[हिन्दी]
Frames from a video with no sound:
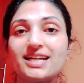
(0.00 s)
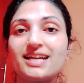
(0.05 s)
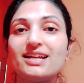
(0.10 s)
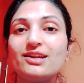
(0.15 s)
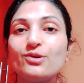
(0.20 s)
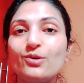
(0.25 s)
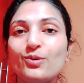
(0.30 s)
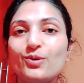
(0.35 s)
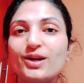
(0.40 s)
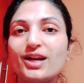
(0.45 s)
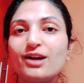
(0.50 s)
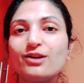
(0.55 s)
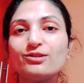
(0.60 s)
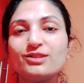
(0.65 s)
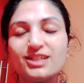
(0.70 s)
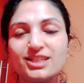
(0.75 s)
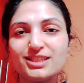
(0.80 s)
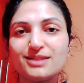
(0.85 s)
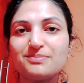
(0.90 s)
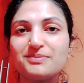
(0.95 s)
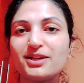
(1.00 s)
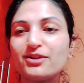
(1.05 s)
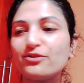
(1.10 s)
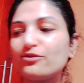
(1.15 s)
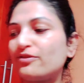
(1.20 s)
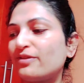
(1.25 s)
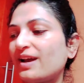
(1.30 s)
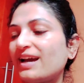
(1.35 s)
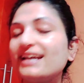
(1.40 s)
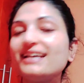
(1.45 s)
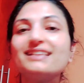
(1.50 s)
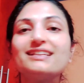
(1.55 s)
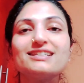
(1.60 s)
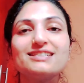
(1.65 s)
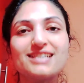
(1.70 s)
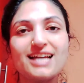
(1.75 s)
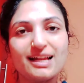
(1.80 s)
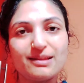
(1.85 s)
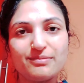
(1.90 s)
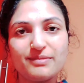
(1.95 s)
चिकन हो रहा है उधर जब तक फ्राई इधर
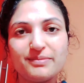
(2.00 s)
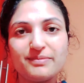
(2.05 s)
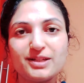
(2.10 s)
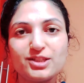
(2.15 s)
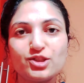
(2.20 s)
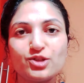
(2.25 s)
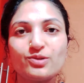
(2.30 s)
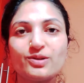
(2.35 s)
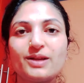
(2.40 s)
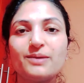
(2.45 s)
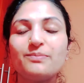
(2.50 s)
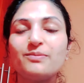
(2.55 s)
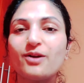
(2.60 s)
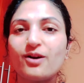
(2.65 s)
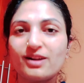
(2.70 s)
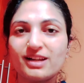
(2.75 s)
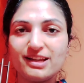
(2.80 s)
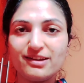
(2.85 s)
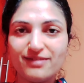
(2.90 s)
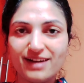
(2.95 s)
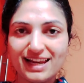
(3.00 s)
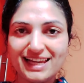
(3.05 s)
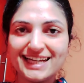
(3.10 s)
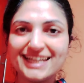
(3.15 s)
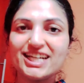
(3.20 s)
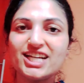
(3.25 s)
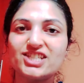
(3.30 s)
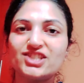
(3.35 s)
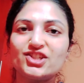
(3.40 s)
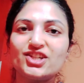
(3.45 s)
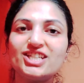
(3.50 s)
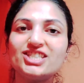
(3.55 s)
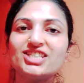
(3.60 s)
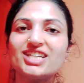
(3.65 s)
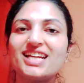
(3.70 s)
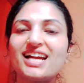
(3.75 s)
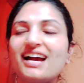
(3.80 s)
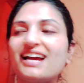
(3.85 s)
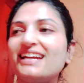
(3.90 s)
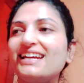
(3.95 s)
साथ में बच्चों की ब्रोकली वाली खिचड़ी
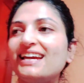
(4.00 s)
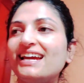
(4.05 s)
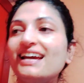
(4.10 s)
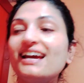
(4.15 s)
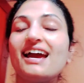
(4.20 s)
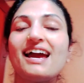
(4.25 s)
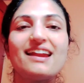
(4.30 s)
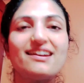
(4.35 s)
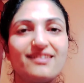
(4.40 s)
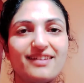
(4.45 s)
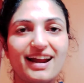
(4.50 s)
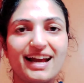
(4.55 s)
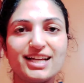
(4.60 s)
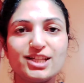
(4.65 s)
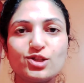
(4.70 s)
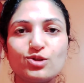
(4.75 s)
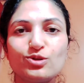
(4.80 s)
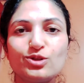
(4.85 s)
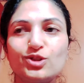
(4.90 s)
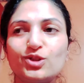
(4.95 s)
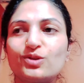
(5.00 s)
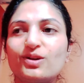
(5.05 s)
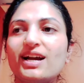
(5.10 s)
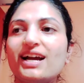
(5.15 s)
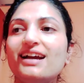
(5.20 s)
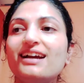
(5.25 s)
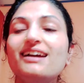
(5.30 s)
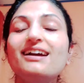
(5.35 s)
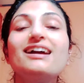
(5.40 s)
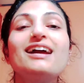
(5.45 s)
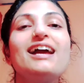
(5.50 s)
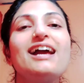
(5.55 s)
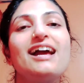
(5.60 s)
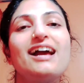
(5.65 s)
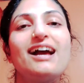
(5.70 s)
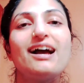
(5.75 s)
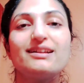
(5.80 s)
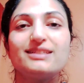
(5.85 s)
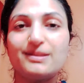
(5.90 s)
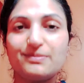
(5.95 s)
चढ़ाई है एंड राइस हो चुका है
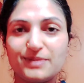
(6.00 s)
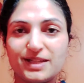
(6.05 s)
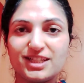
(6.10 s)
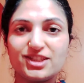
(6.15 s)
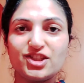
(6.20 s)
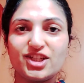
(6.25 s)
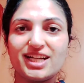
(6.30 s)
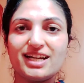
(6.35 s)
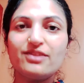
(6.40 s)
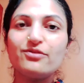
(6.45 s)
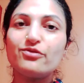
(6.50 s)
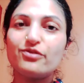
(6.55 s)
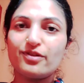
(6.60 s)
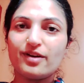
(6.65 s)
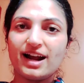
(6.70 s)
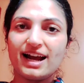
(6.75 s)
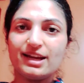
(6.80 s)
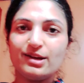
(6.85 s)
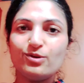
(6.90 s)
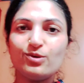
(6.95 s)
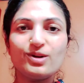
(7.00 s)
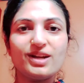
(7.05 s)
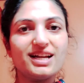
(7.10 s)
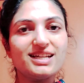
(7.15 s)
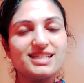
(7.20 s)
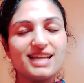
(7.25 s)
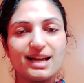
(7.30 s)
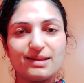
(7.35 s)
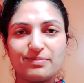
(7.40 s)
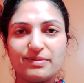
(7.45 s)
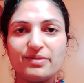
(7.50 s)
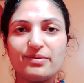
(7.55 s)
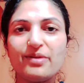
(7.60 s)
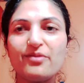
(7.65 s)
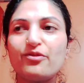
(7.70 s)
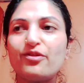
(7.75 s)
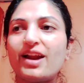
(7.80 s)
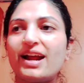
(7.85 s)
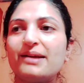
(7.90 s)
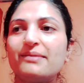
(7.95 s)
जब तक चिकन फ्राई हो रहा है साथ में
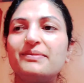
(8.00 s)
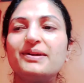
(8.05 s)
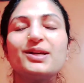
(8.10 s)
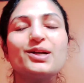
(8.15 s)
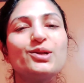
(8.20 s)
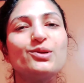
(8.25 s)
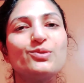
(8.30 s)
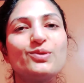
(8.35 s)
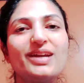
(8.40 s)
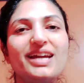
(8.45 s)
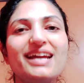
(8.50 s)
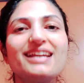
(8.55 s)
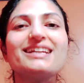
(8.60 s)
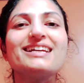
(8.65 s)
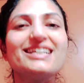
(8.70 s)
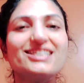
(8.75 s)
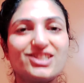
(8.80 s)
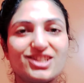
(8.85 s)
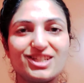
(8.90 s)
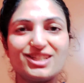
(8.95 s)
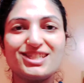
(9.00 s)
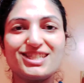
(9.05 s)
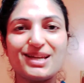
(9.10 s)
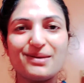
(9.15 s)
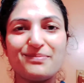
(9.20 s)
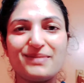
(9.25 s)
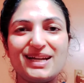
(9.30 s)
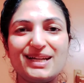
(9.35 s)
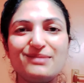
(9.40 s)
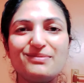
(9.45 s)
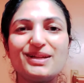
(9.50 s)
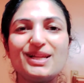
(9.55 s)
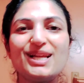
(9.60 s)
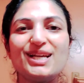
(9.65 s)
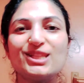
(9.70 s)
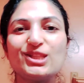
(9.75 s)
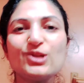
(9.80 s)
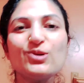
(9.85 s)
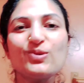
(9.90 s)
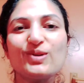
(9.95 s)
मैं फ्राई भी करूंगी एंड किचन समेट भी
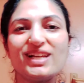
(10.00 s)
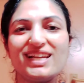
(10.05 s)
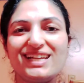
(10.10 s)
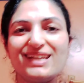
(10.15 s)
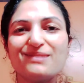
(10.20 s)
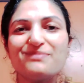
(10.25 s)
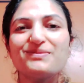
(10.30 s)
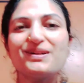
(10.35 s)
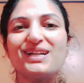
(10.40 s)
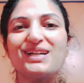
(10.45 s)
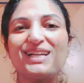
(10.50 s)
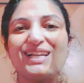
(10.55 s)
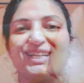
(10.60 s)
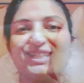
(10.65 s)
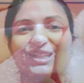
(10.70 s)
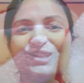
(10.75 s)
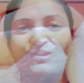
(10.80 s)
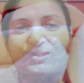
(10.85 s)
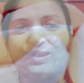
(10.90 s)
लेती हूँ क्लीन अप कर लेती